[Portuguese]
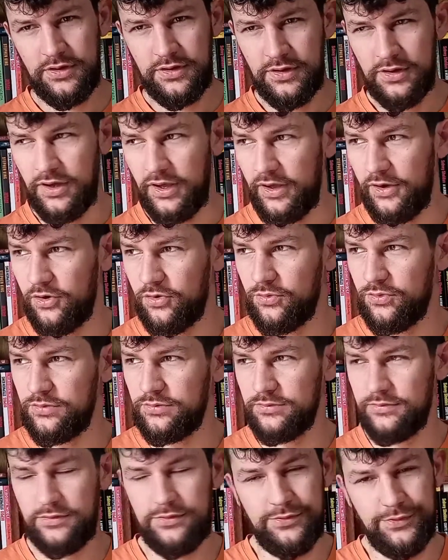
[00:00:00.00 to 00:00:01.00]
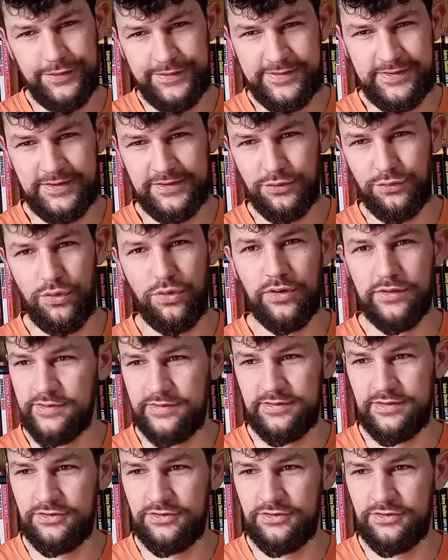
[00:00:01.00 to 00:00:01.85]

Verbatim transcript: é um, se você não gosta assim,